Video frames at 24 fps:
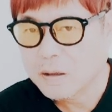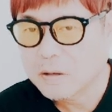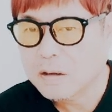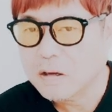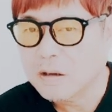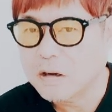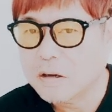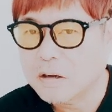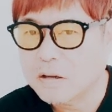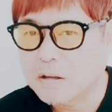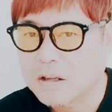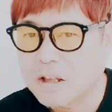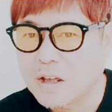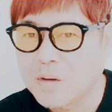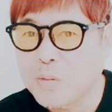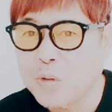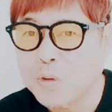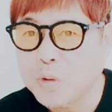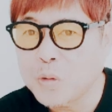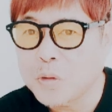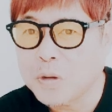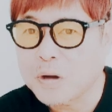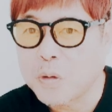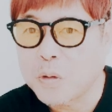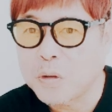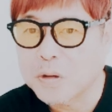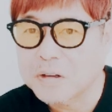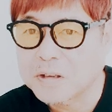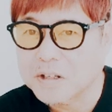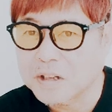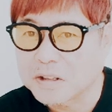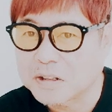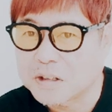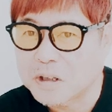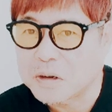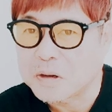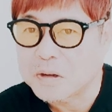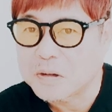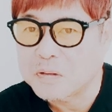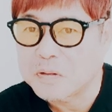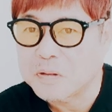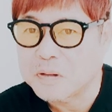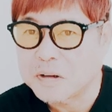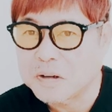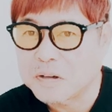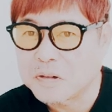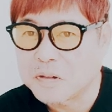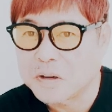だからデモとか起きちゃってる
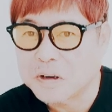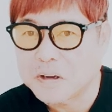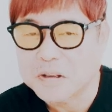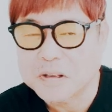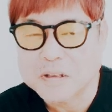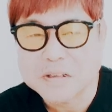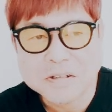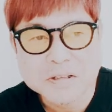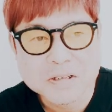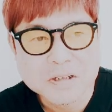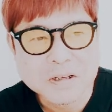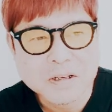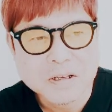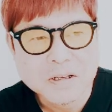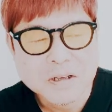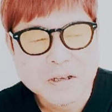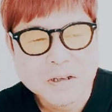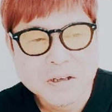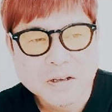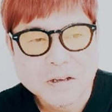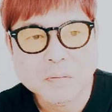わけだし、